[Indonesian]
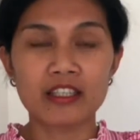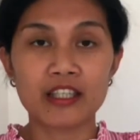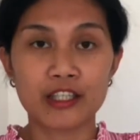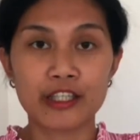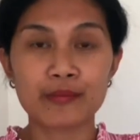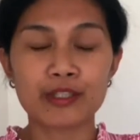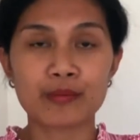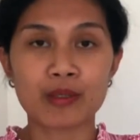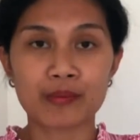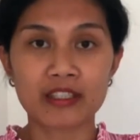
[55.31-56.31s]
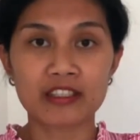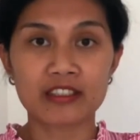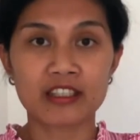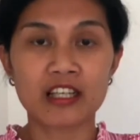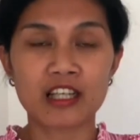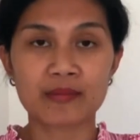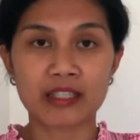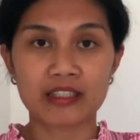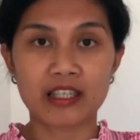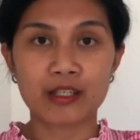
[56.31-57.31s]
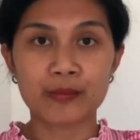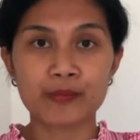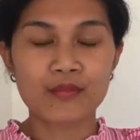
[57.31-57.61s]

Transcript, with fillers: Dan ini menyebabkan ketegangan mata.